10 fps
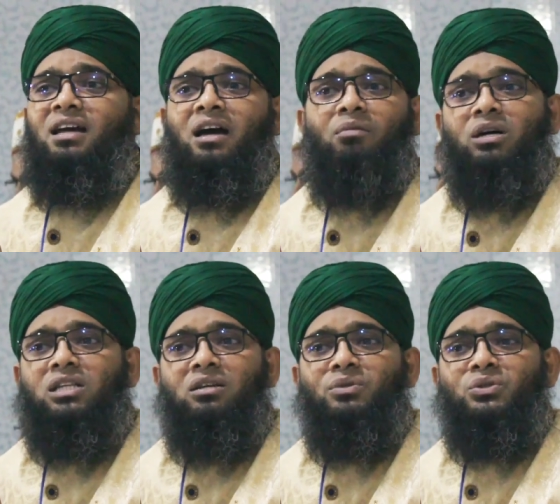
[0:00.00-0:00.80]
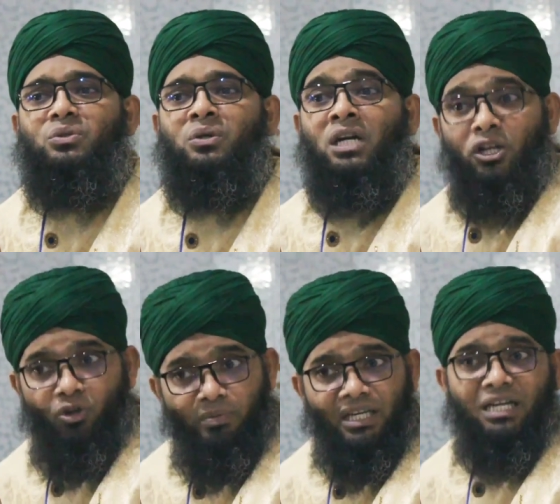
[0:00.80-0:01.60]
তারা আমাদের মতো
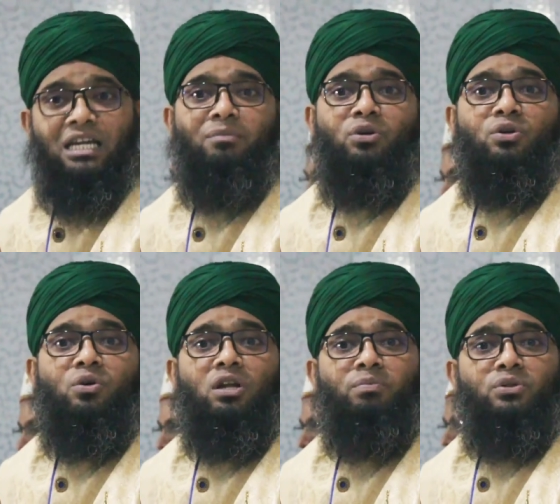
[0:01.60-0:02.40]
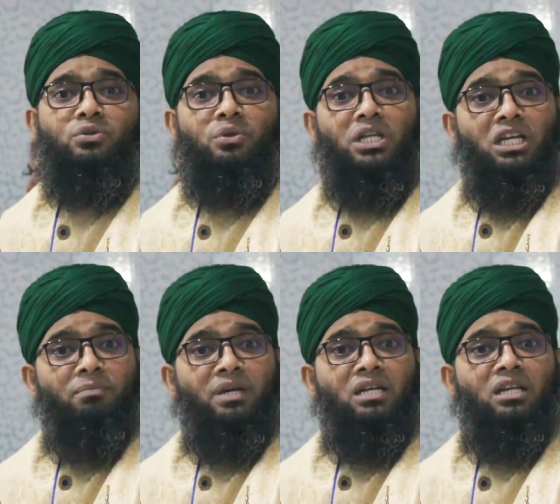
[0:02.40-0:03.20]
নবীকে কেমন করে বন্ধু
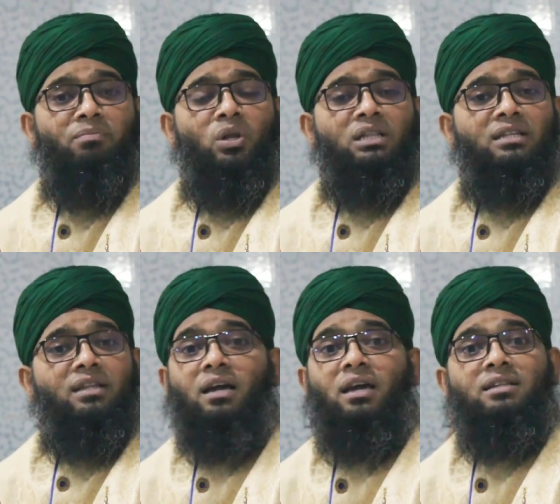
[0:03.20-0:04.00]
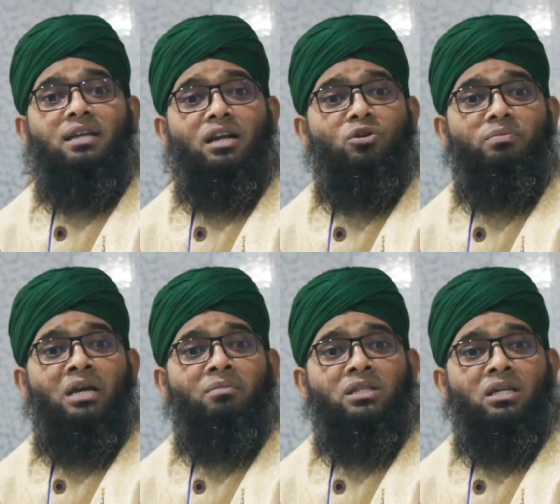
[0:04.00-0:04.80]
নির্বিঘ্নে বলতে থাকে তারা নবী
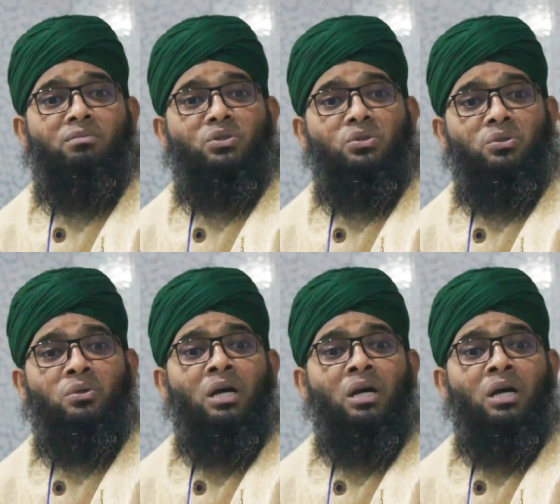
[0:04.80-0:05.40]
আমাদের মতো